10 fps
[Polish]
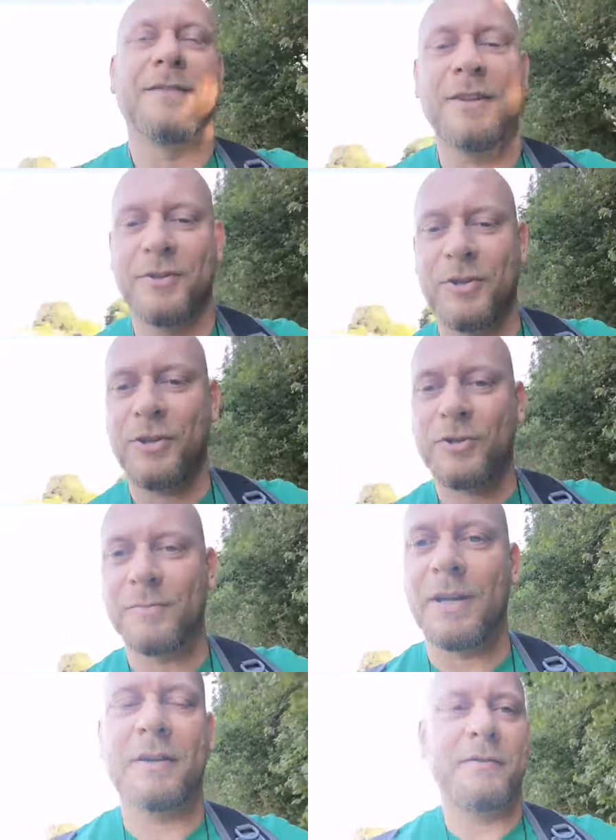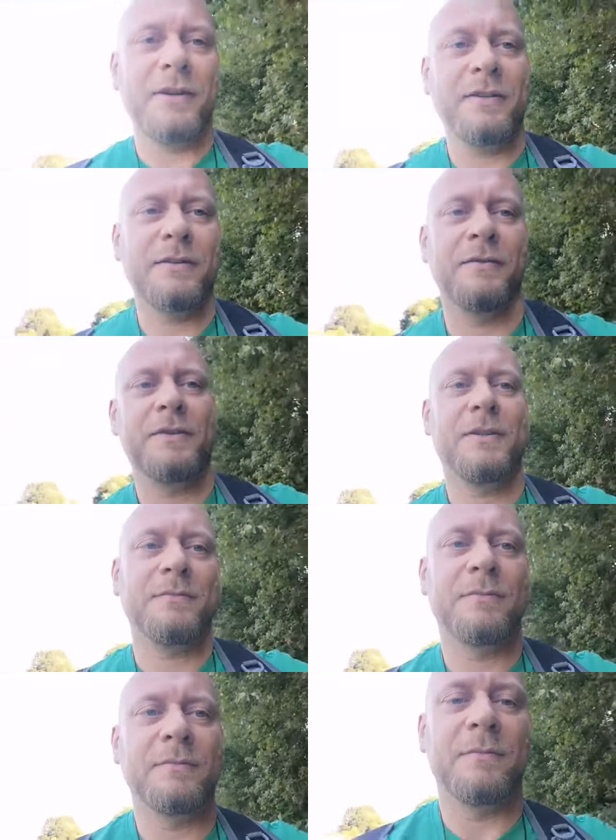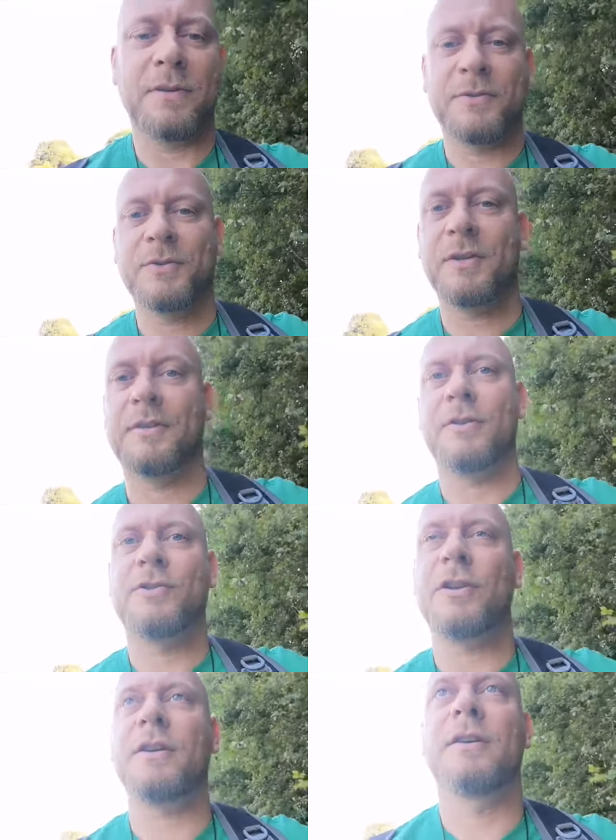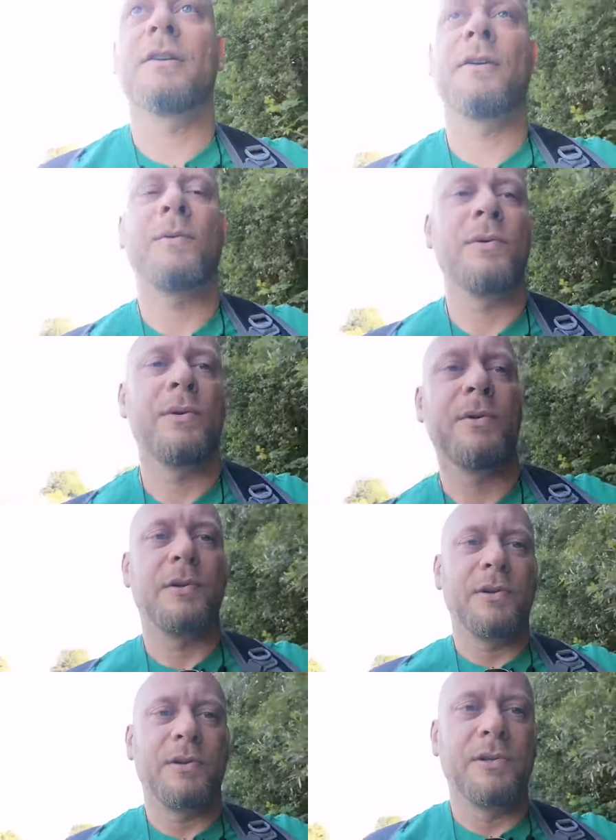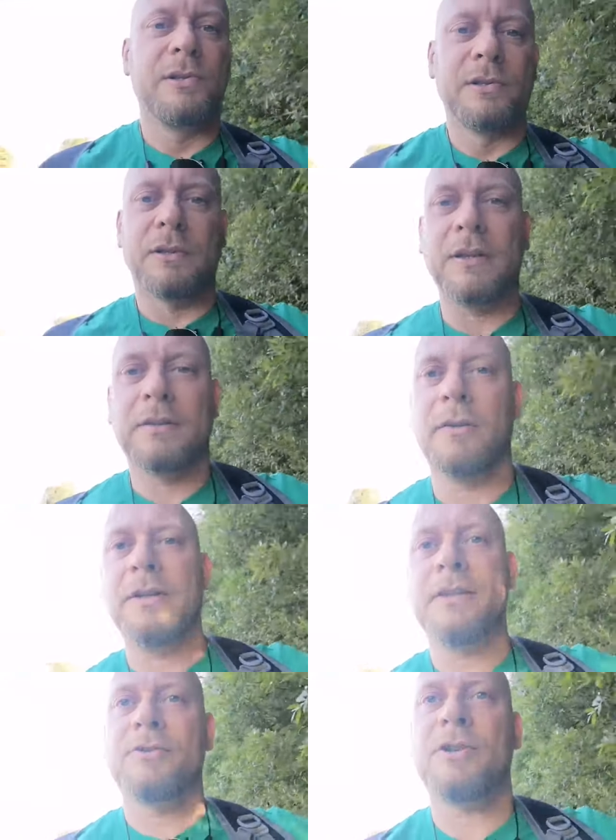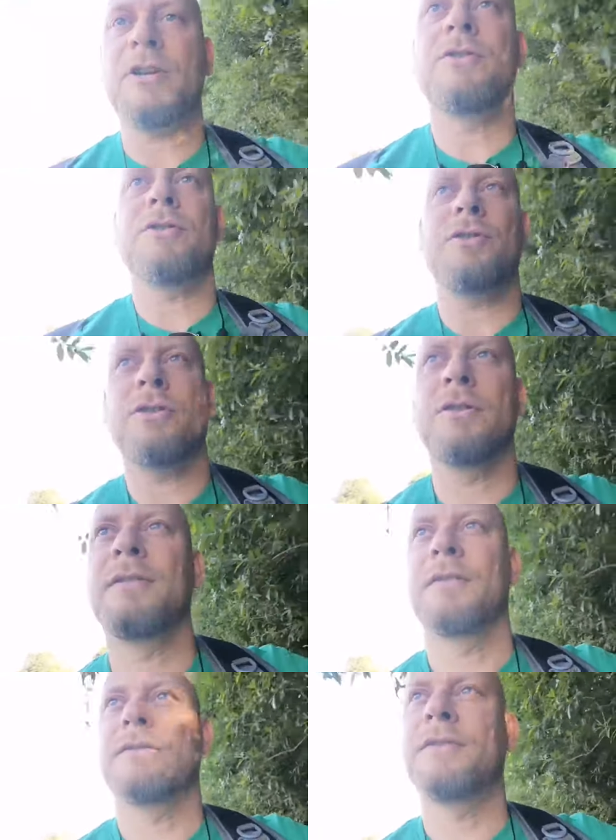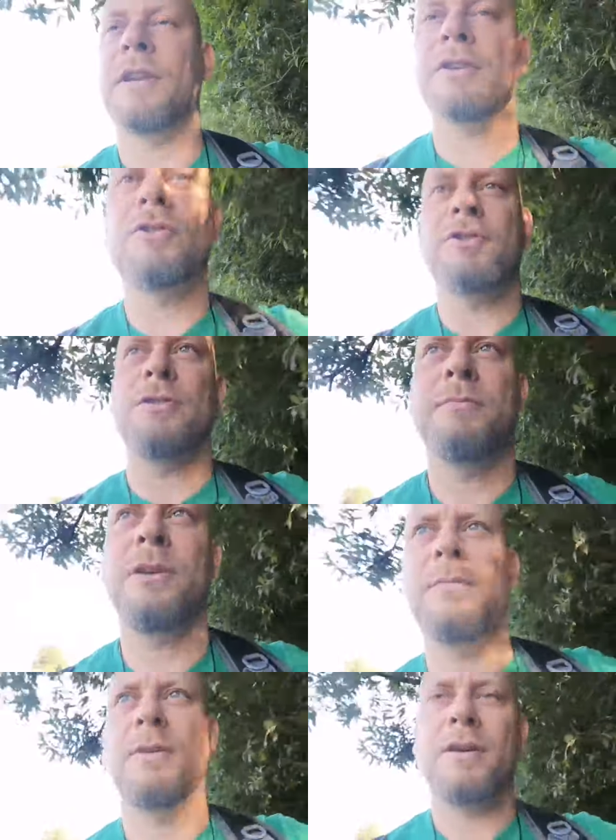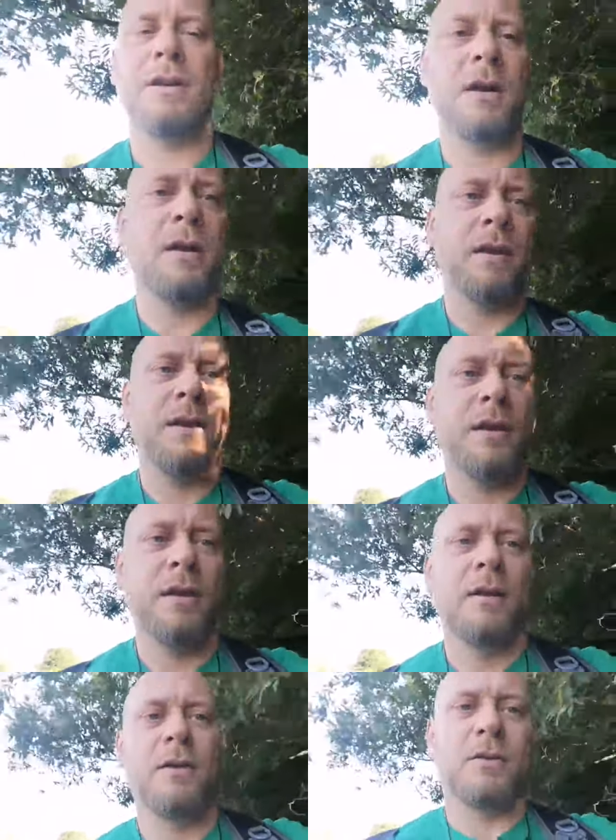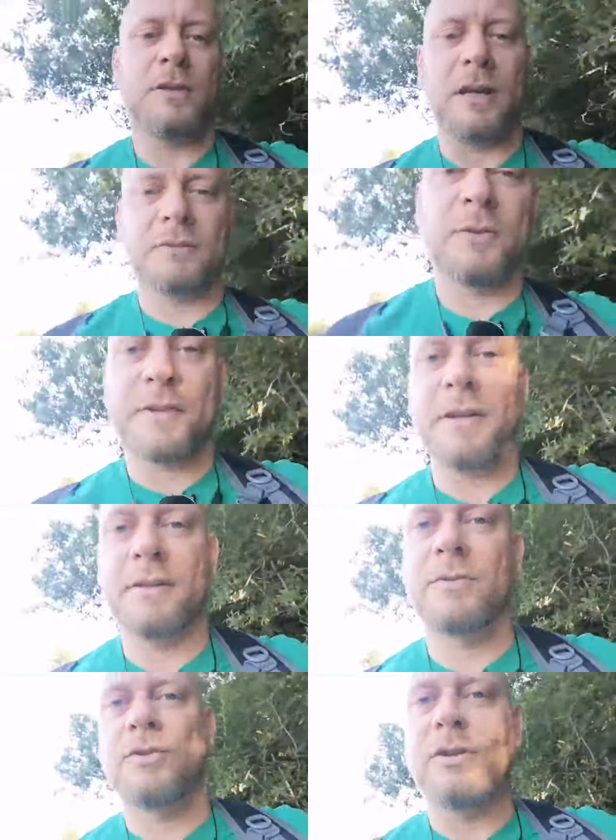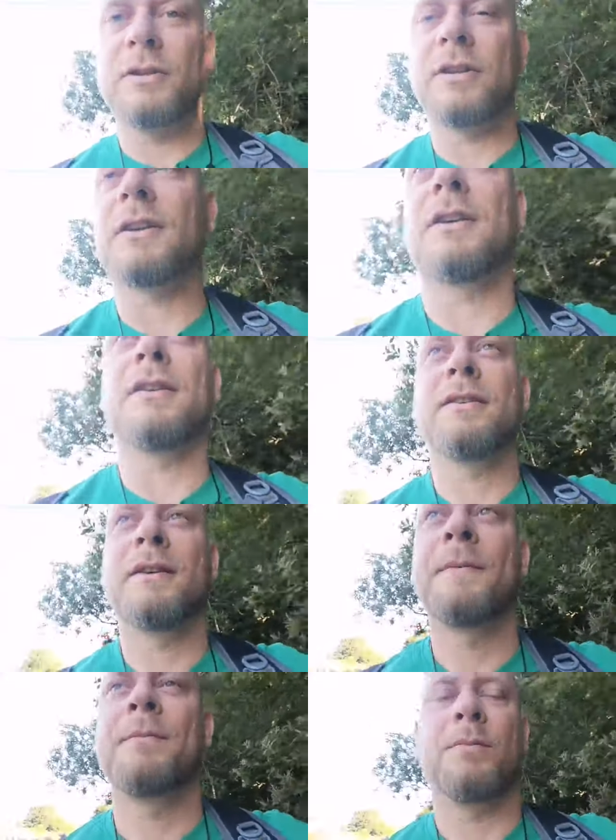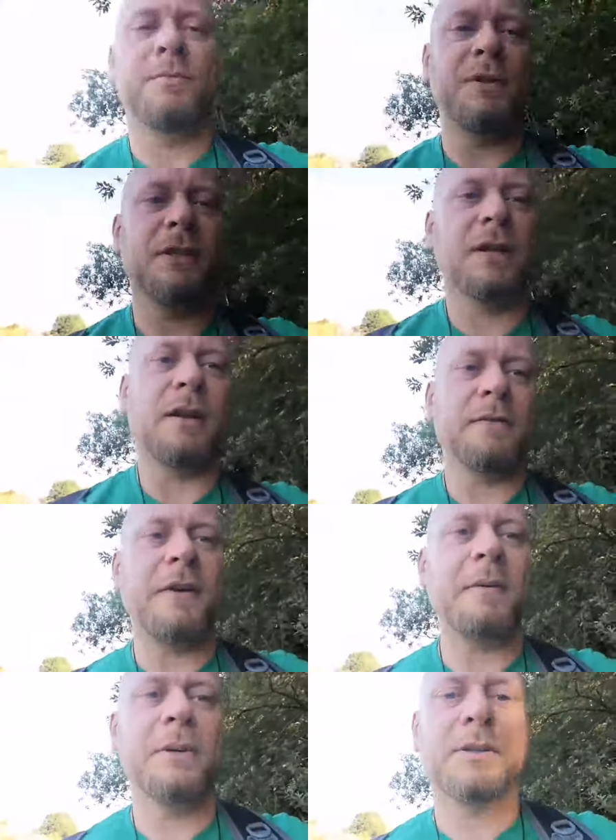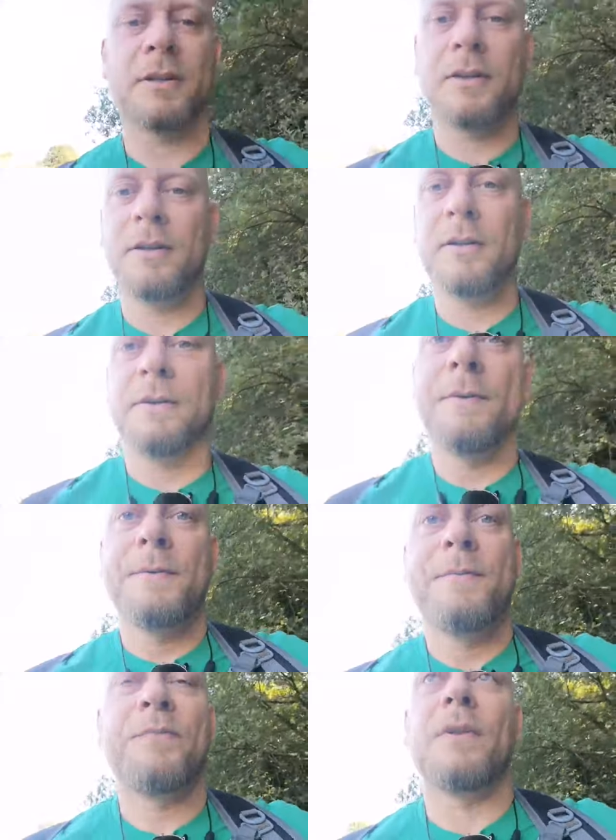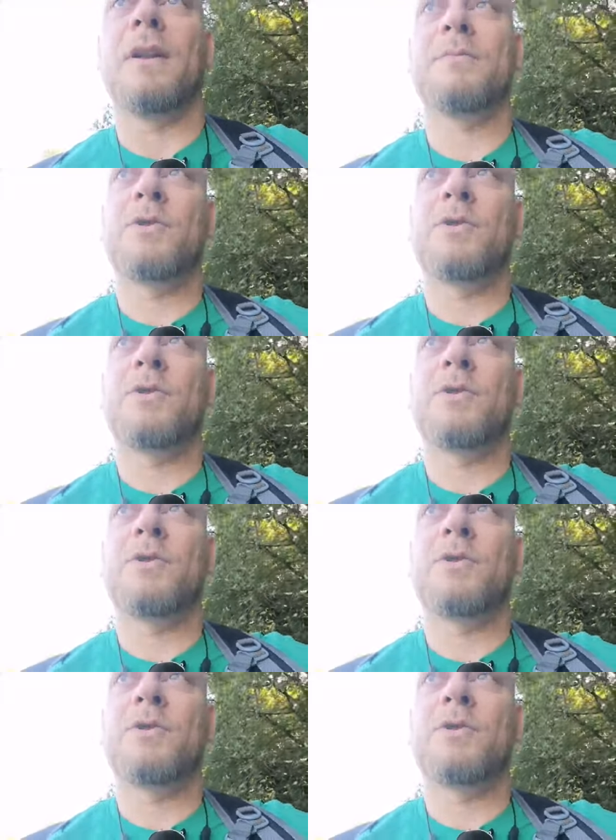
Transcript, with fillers: na dzisiejszym live'ie. Witam bardzo serdecznie na kolejnej części treści Biblii od A do Z, czyli taki biblijny alfabet dla